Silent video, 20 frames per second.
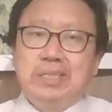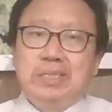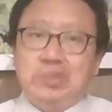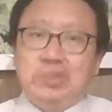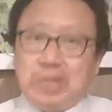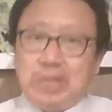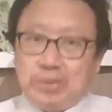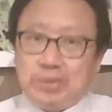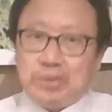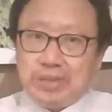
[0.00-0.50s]

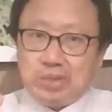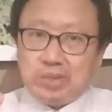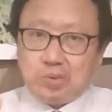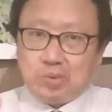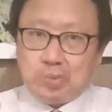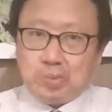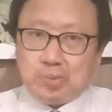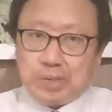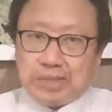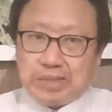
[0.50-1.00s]
实际上对这个
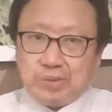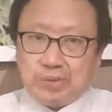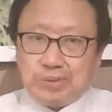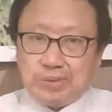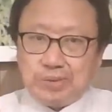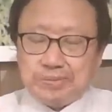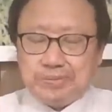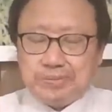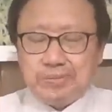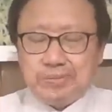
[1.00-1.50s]
主播来
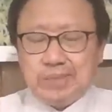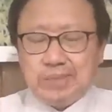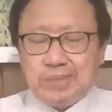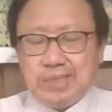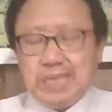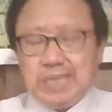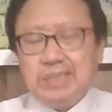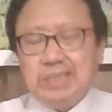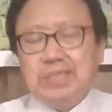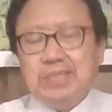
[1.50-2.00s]
说，
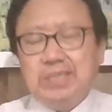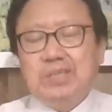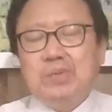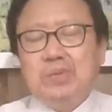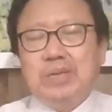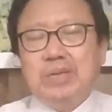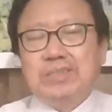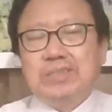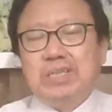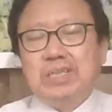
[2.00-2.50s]
像一个
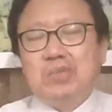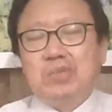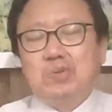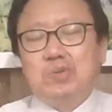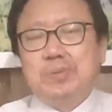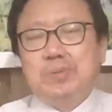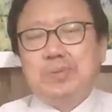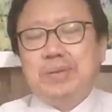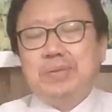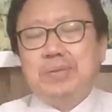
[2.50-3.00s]
网上一个
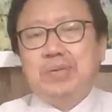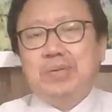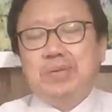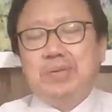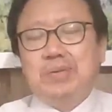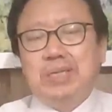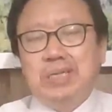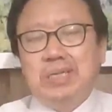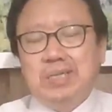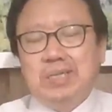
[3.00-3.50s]
著名的评论，